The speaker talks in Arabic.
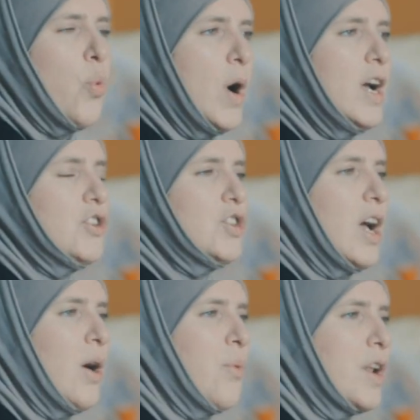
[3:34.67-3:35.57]
وحش
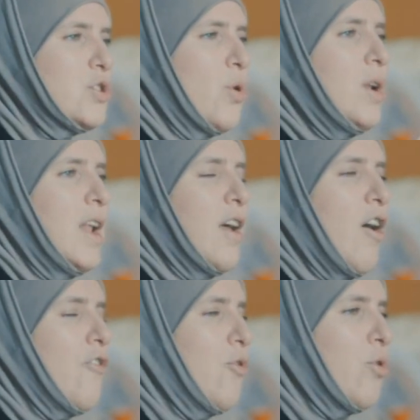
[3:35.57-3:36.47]
أو رجل لا
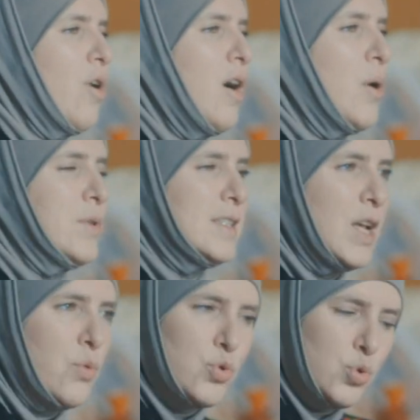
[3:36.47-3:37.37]
يخاف الله أو
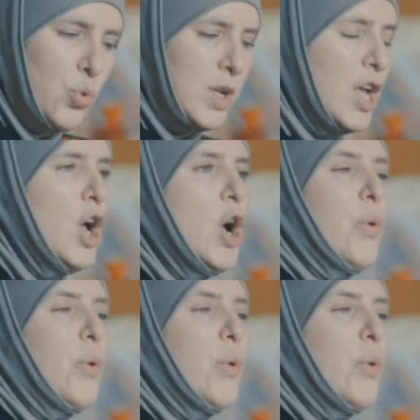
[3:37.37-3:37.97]
إنسان وصولي